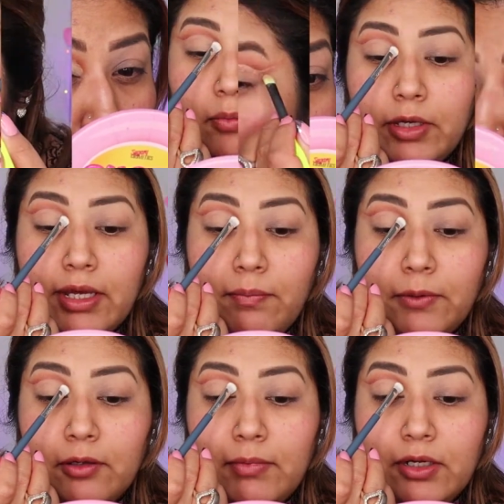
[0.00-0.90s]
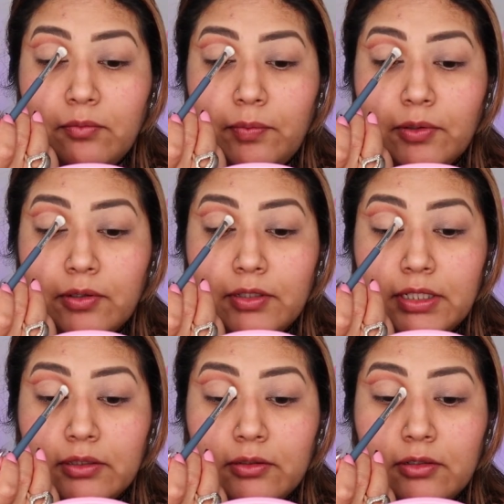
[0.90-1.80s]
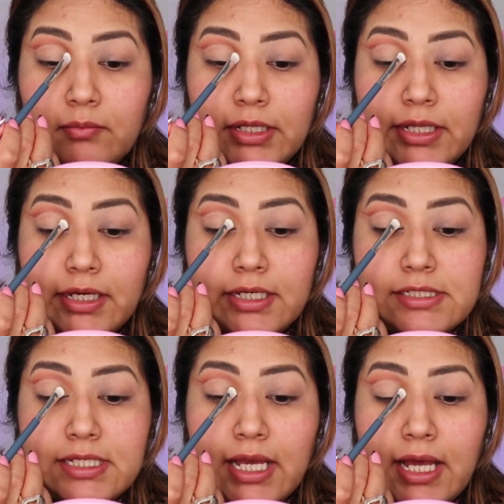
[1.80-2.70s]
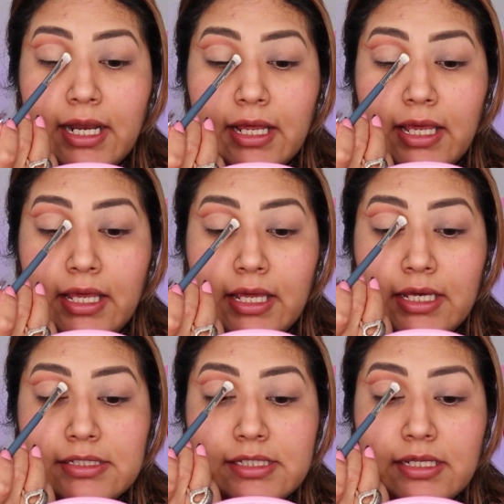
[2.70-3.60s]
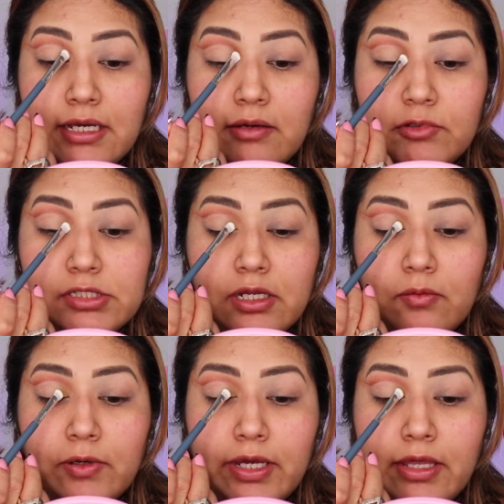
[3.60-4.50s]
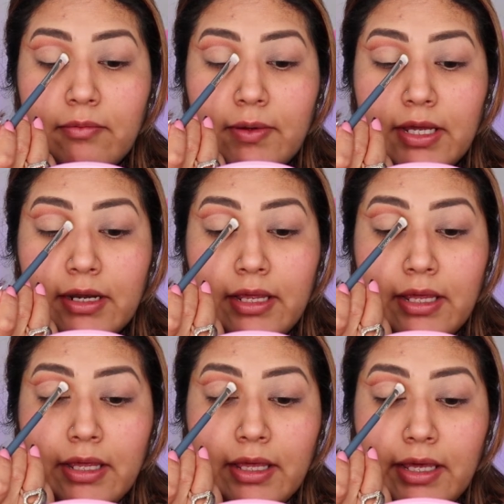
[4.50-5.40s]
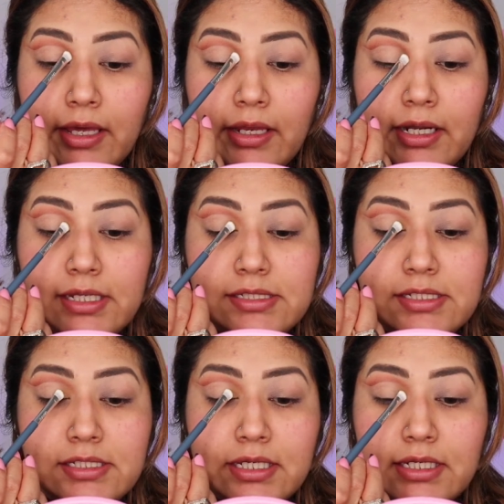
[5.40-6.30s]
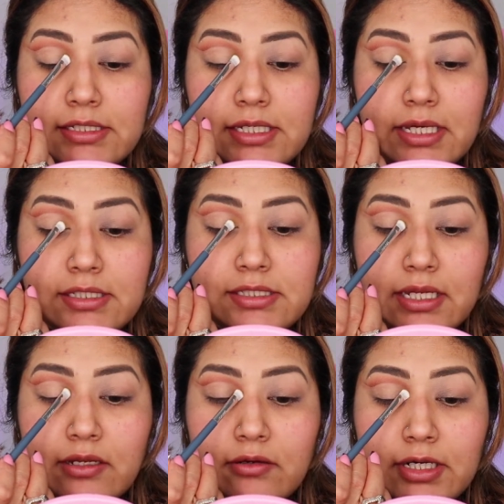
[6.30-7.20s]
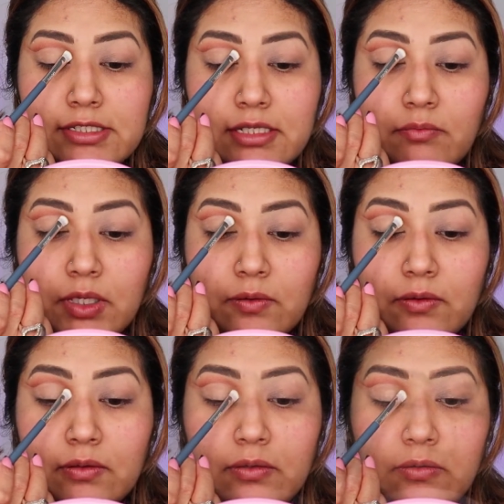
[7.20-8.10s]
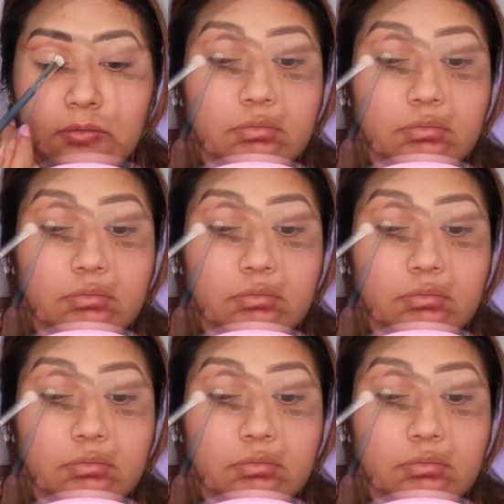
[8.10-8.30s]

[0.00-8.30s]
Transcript: Voy a tomar un poco del tono Madagascar y ese digamos que lo voy a llevar en las esquinas exteriores de mi ojo.